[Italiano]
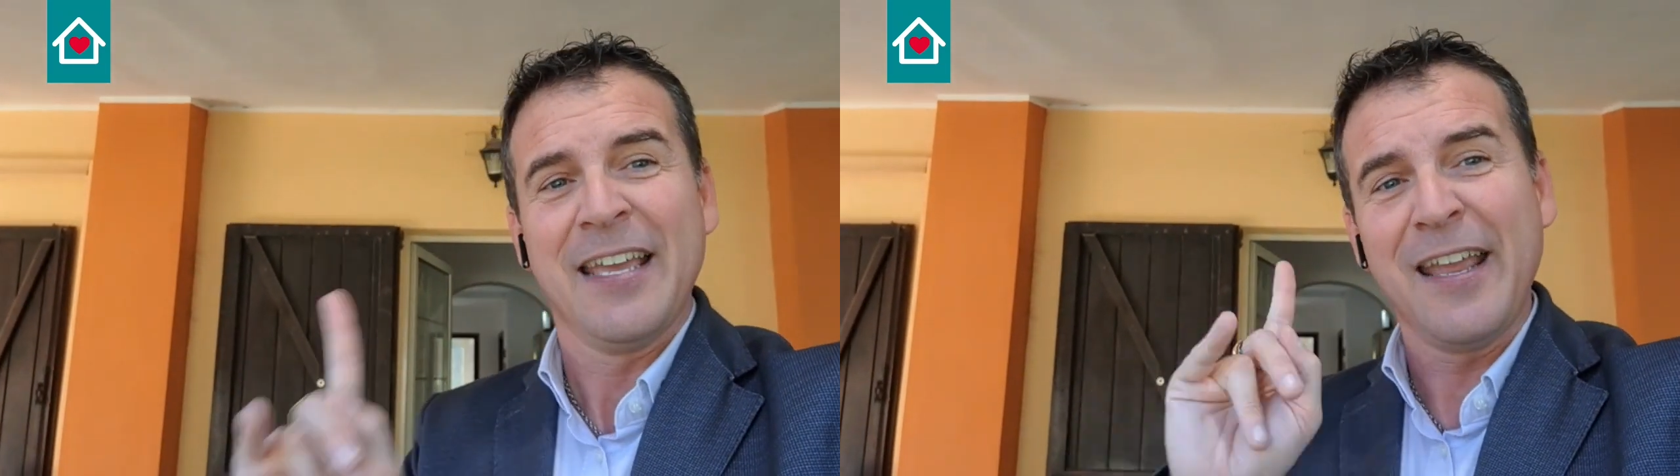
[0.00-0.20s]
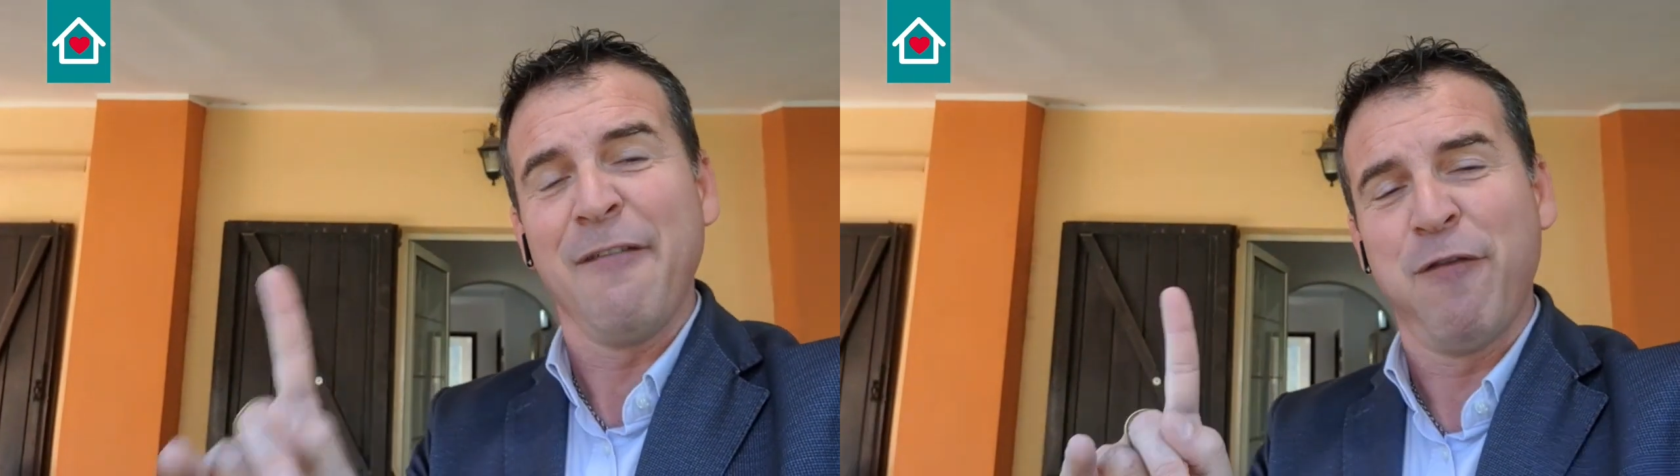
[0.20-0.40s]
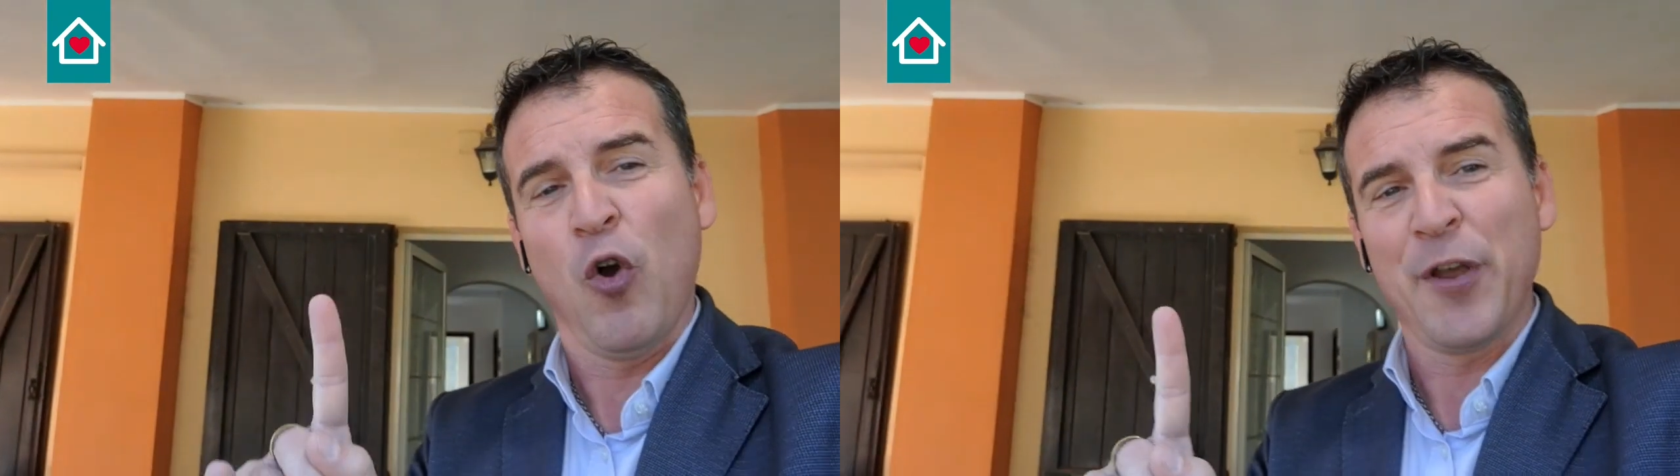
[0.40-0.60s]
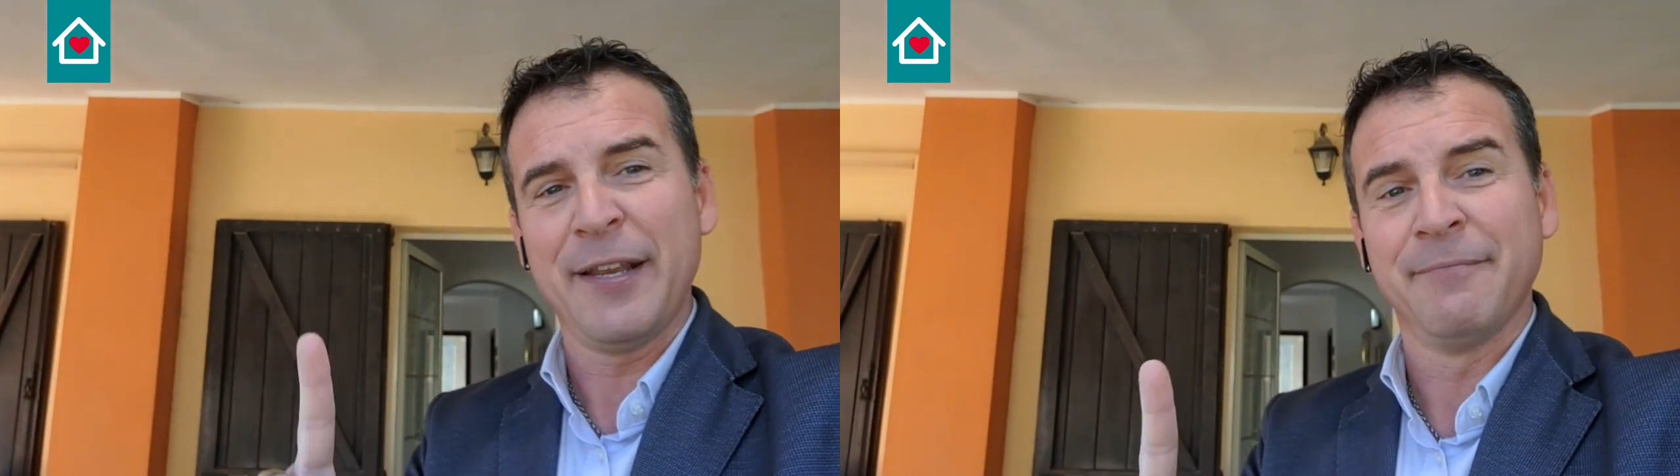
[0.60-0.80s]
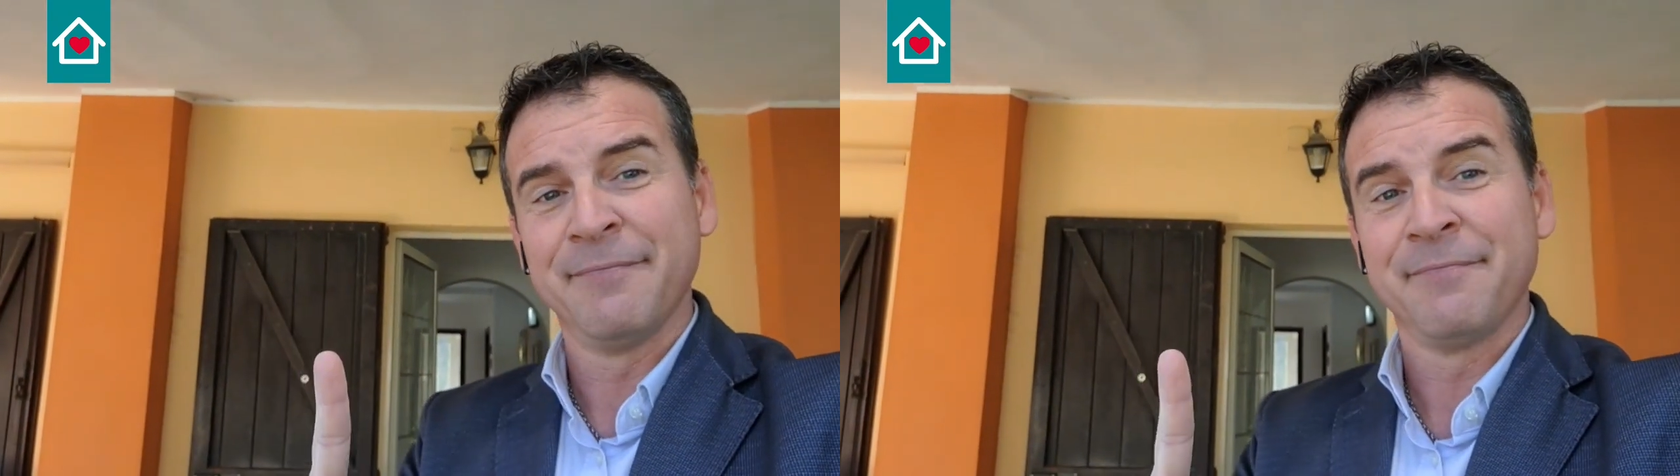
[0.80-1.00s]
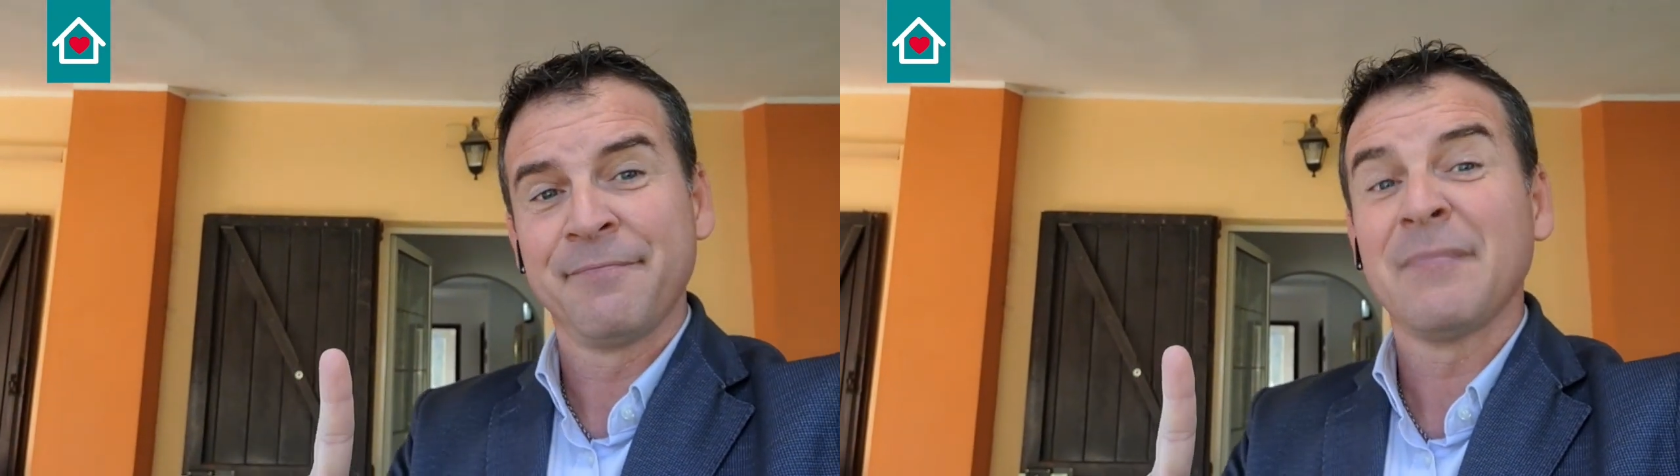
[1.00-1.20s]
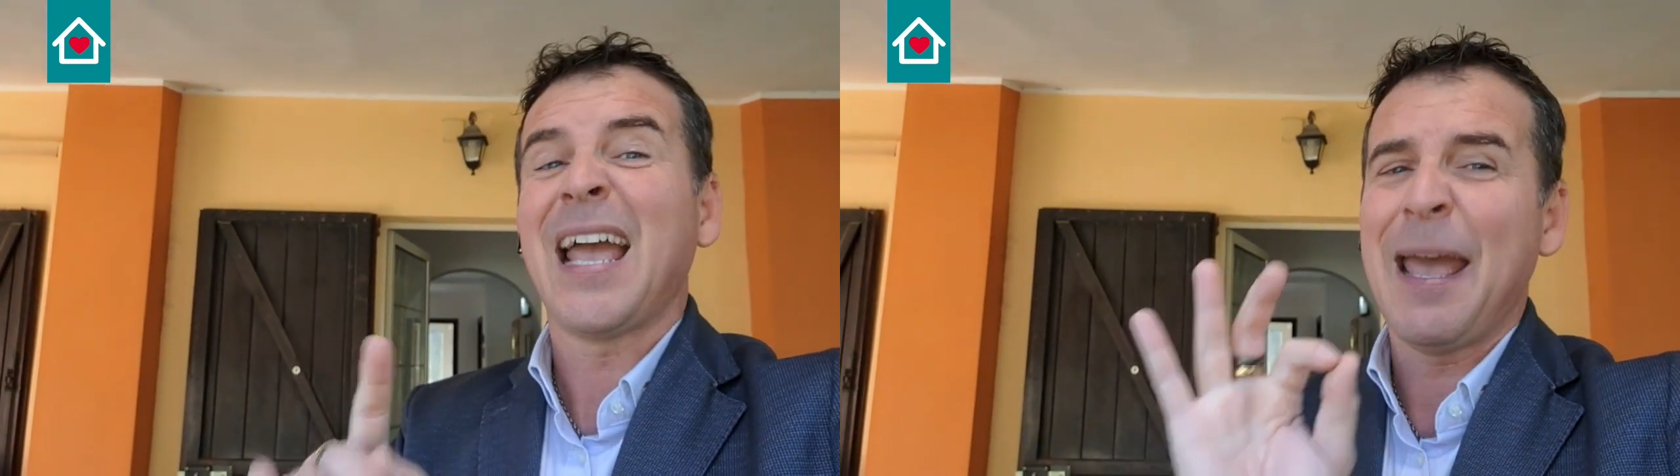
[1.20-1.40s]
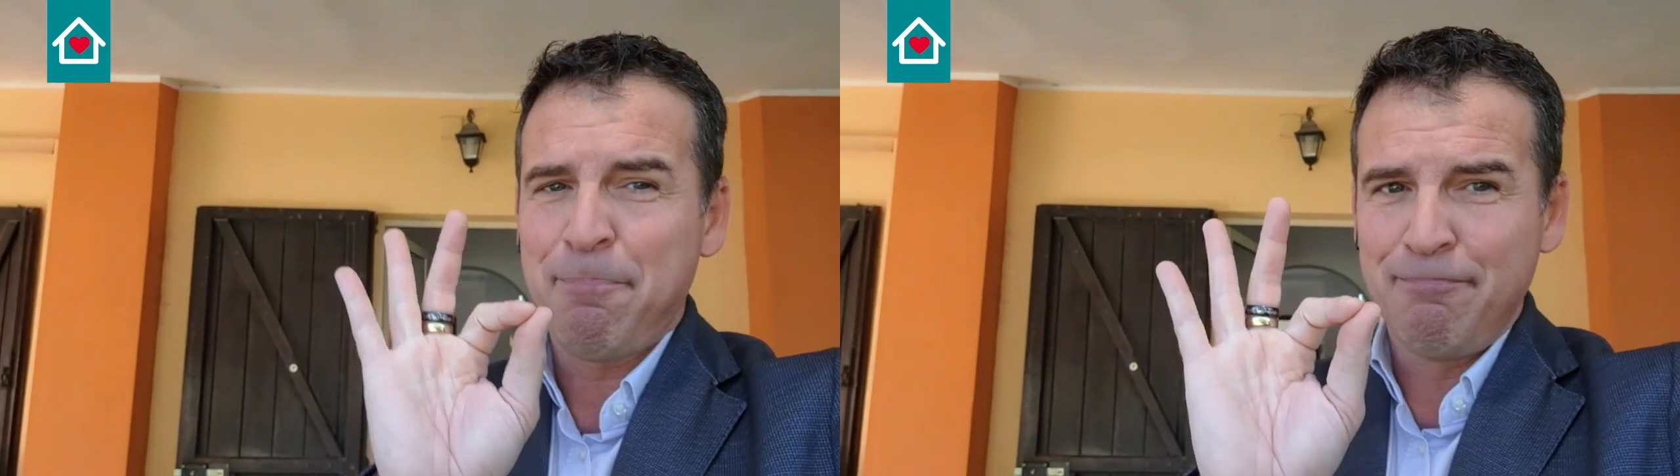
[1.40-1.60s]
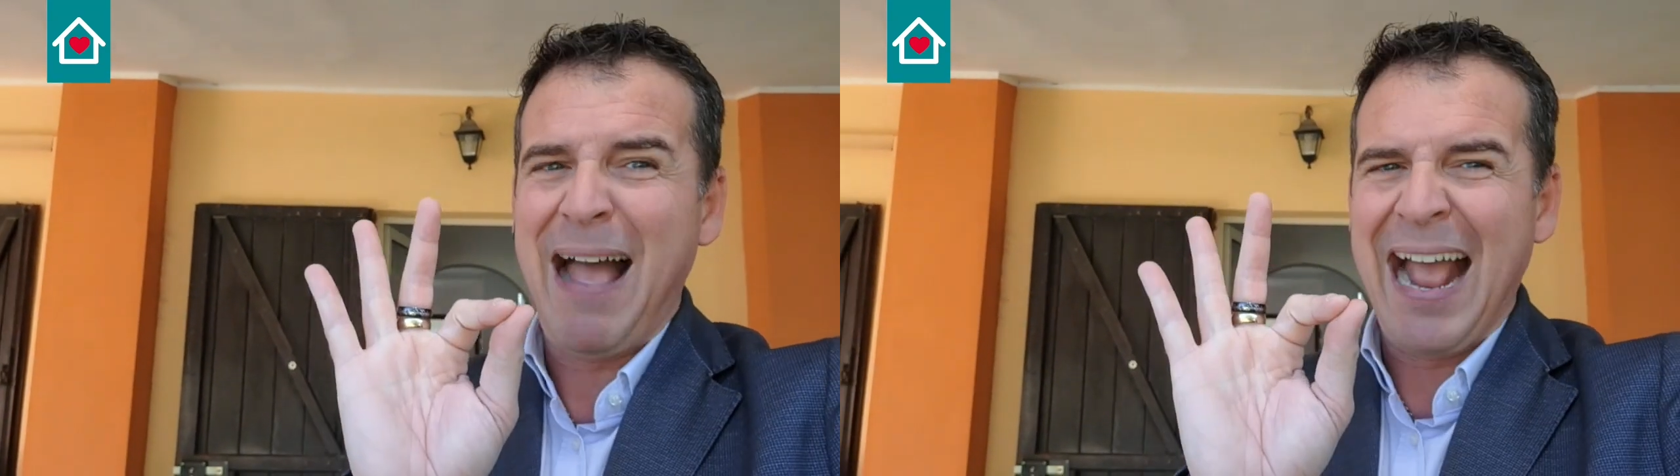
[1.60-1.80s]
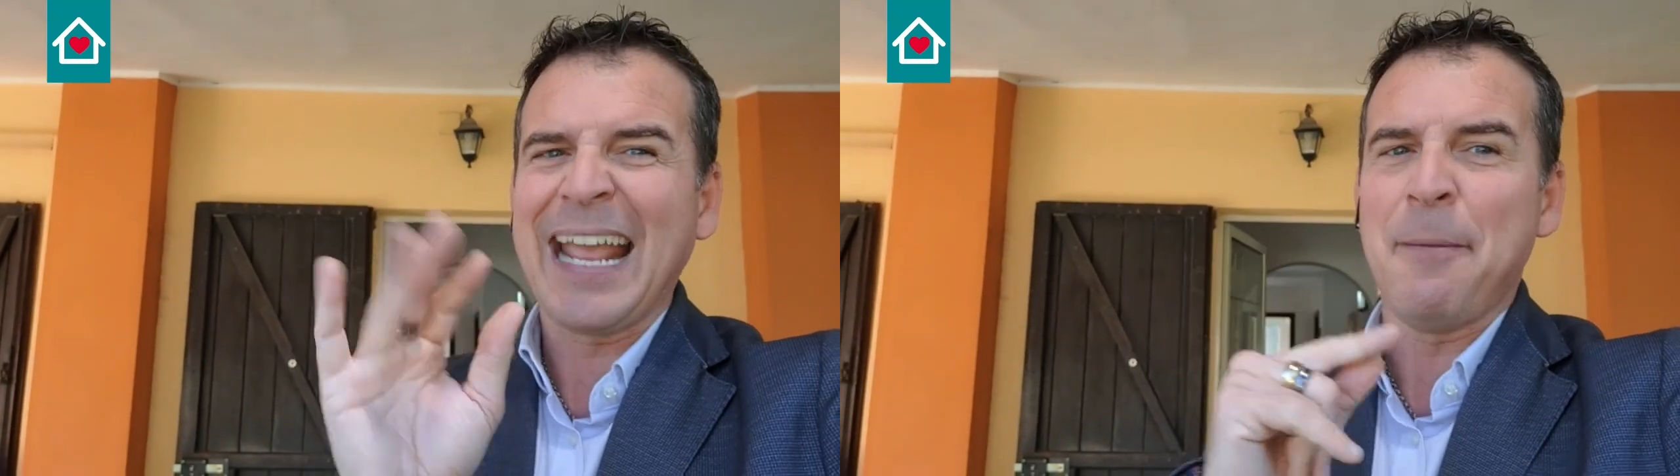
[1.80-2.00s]
in voi e
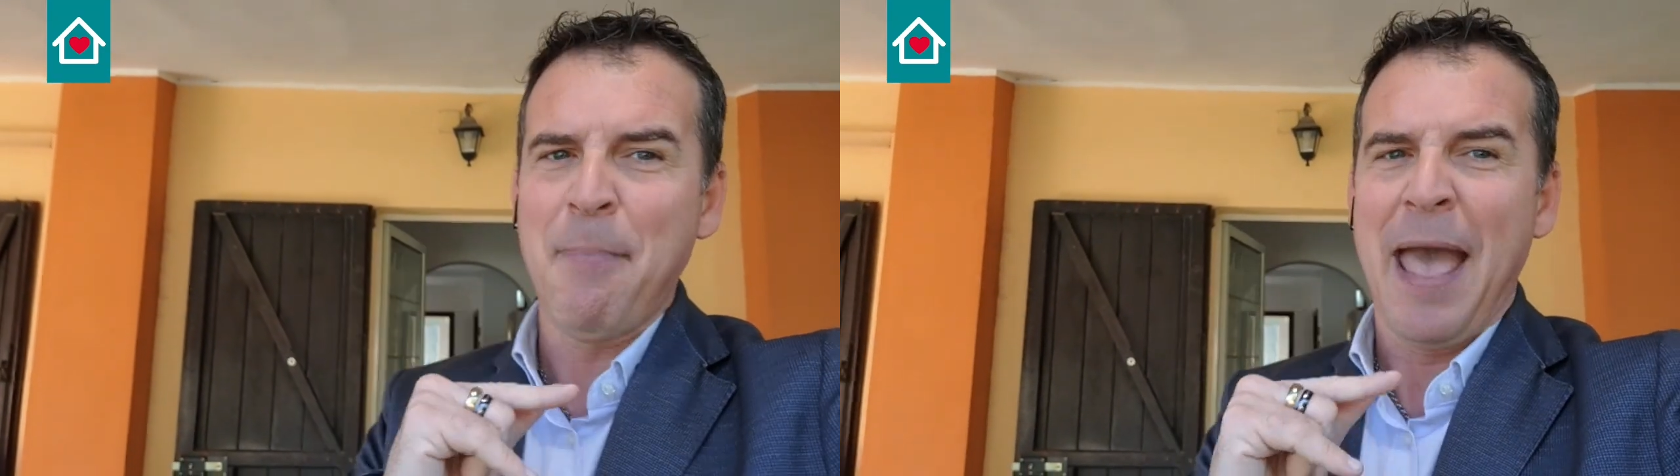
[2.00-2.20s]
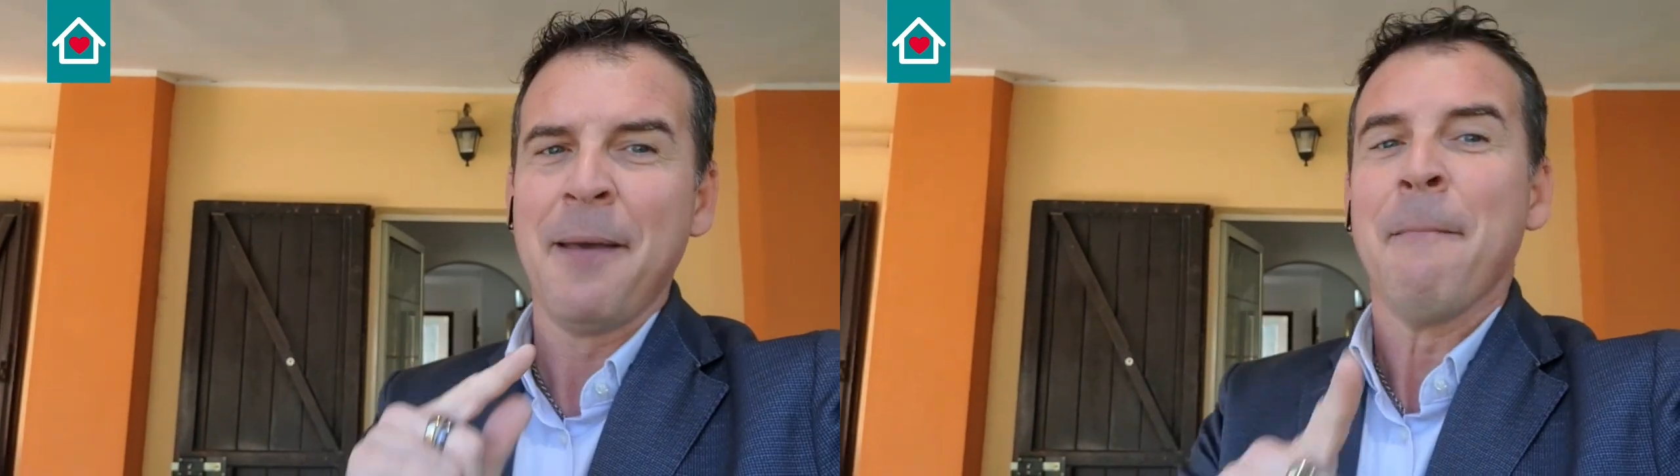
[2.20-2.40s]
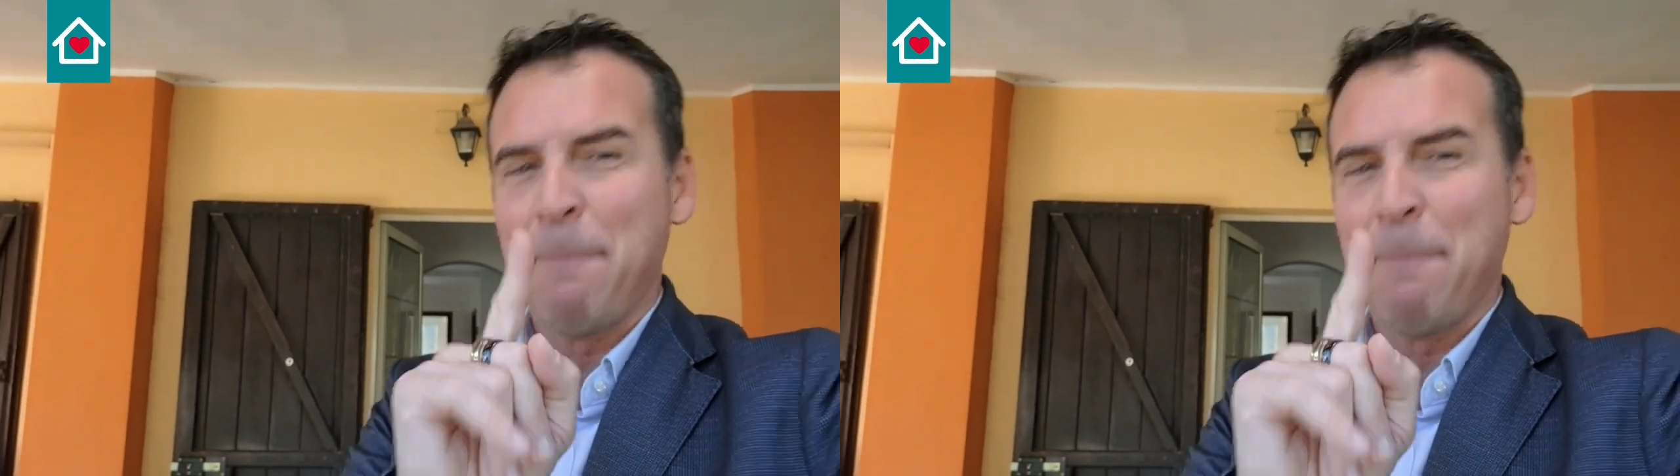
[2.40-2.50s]
anche in me.